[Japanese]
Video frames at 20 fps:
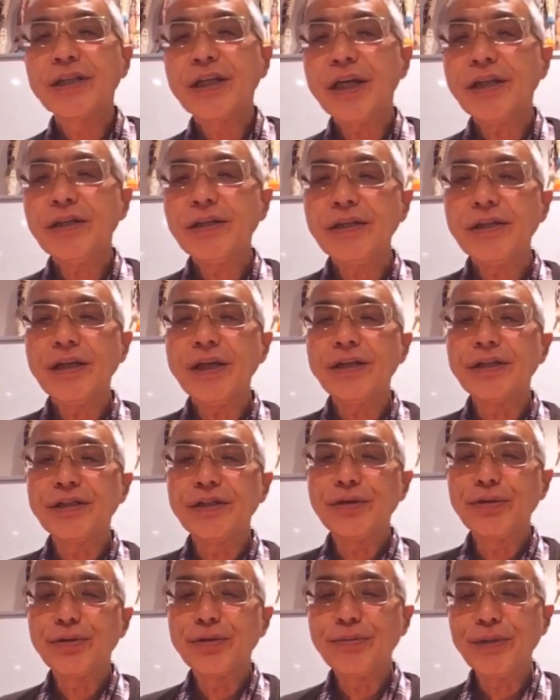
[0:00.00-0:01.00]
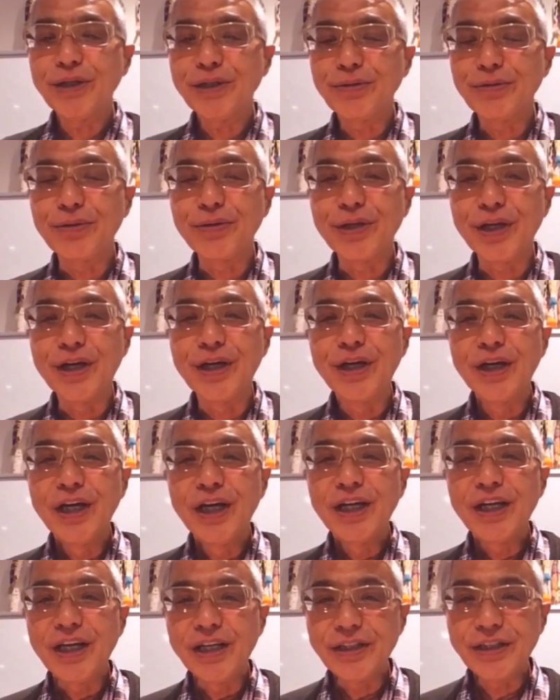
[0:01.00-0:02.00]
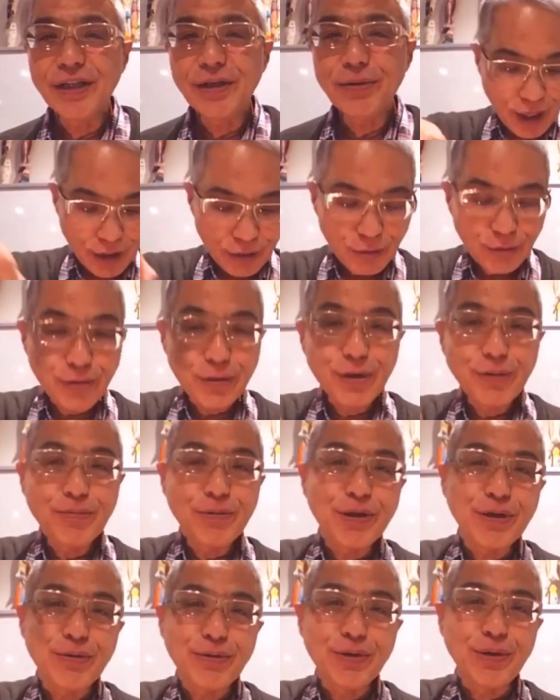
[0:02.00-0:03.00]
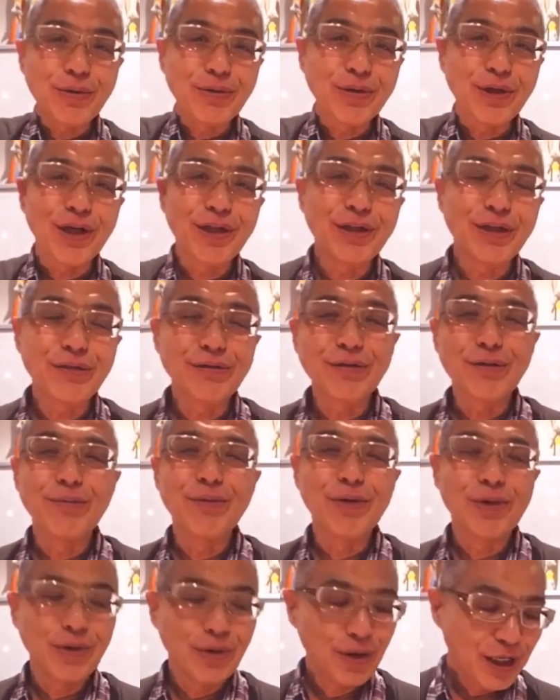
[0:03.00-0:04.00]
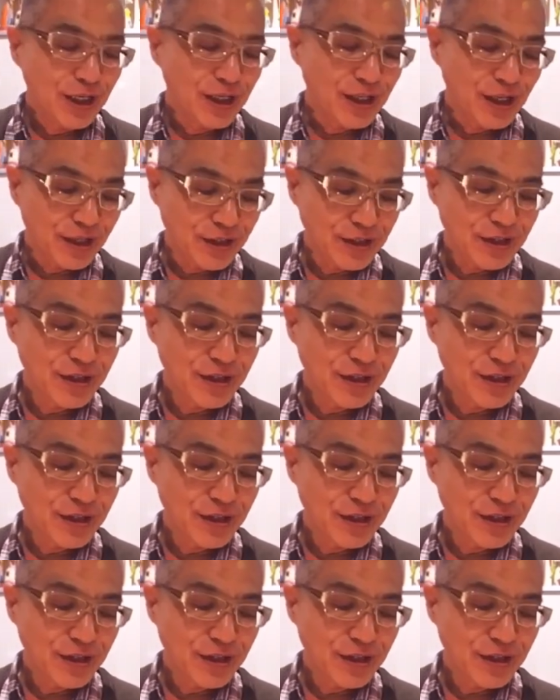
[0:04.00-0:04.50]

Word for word: 使ったりしておりますので、決してハンドドリップでこんなことやんなくてもいいで